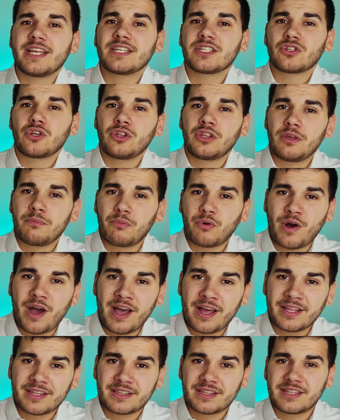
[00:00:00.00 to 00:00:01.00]
quiénes son tipo
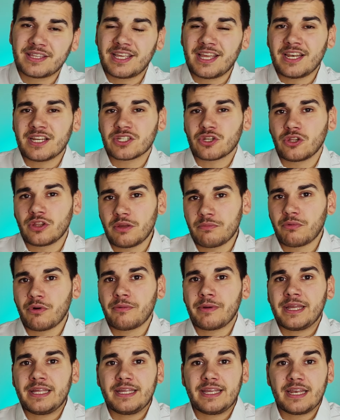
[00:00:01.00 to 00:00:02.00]
A, quiénes son
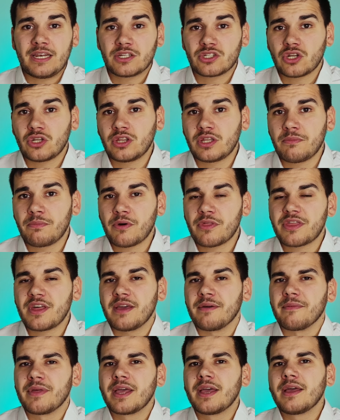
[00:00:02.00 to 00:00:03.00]
tipo B y quiénes son tipo
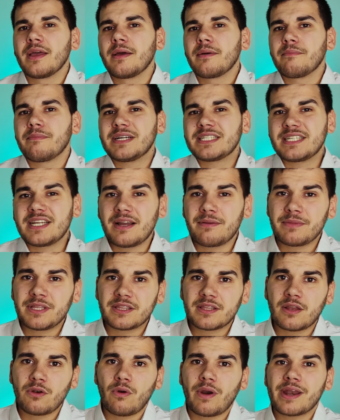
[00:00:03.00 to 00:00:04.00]
C?
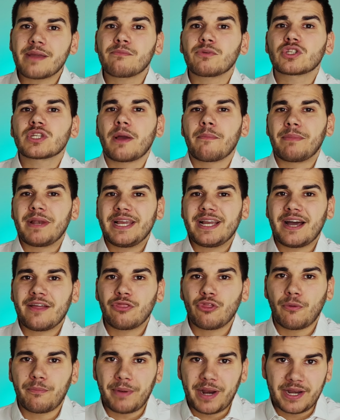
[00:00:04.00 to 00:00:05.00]
Básicamente lo haremos
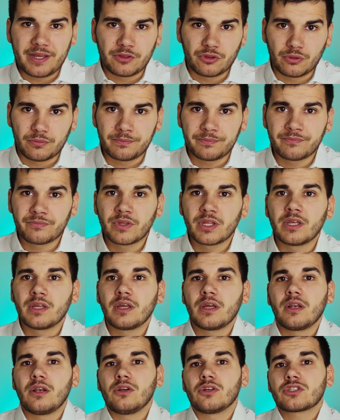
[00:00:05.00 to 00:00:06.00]
aplicando Pareto.
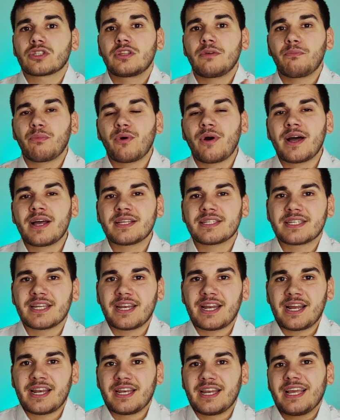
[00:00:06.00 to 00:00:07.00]
Los tipo A
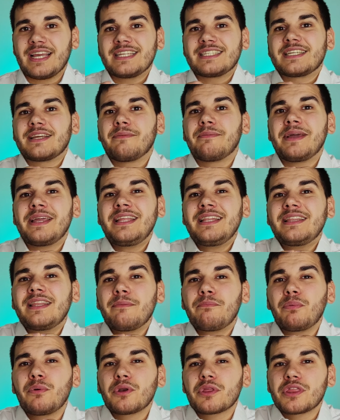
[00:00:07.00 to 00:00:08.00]
serán ese
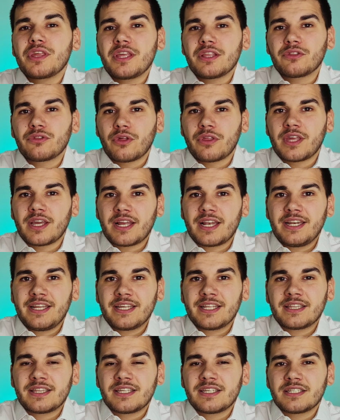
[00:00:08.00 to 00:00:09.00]
20% de
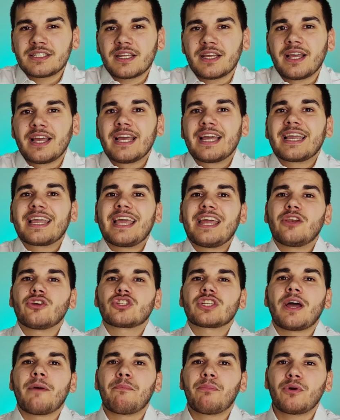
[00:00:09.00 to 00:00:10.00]
clientes que
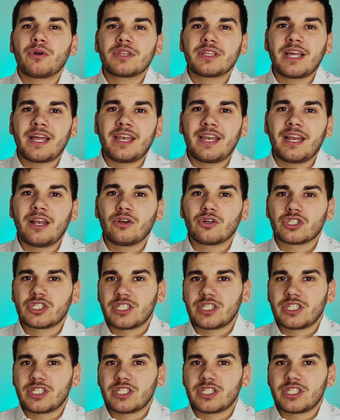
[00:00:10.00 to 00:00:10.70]
nos aportan el